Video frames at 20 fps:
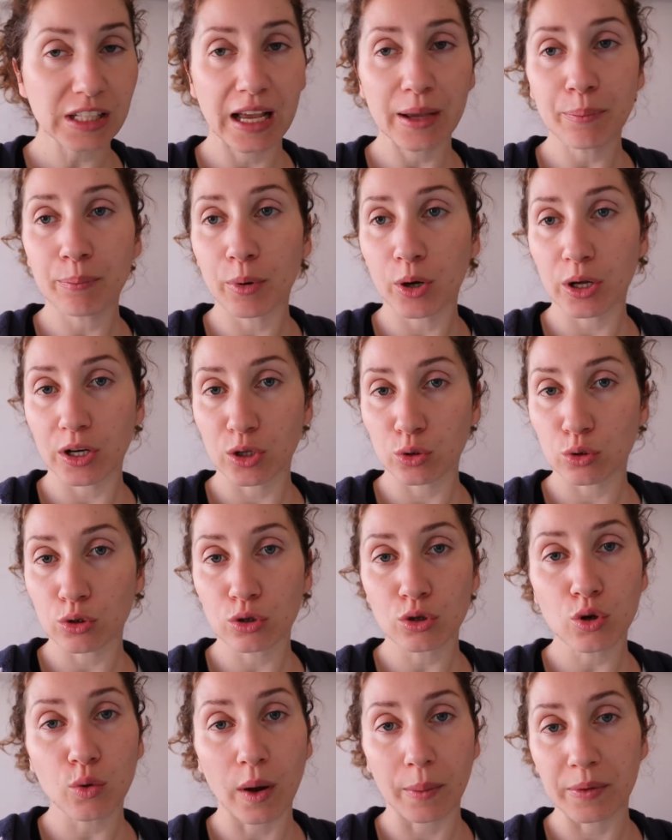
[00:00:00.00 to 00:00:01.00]
e poi
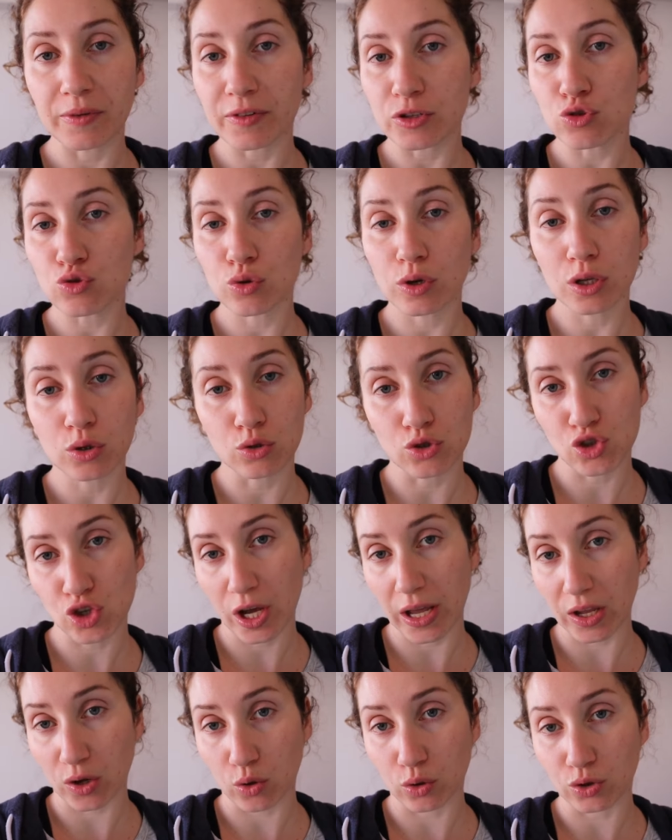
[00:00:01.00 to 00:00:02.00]
ritorno qua, mi faccio una
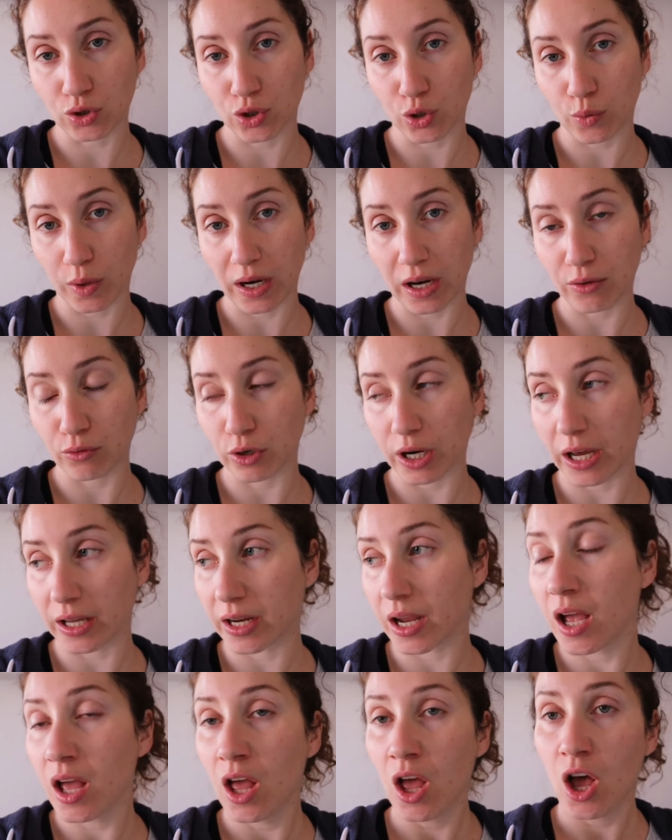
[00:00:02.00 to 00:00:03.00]
doccia e continuo a
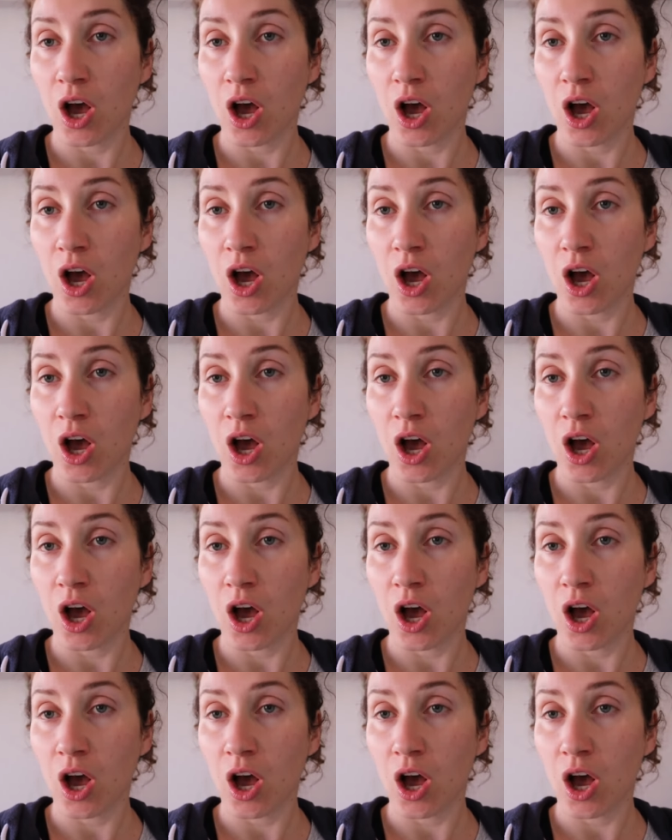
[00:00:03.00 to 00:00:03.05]
lavorare.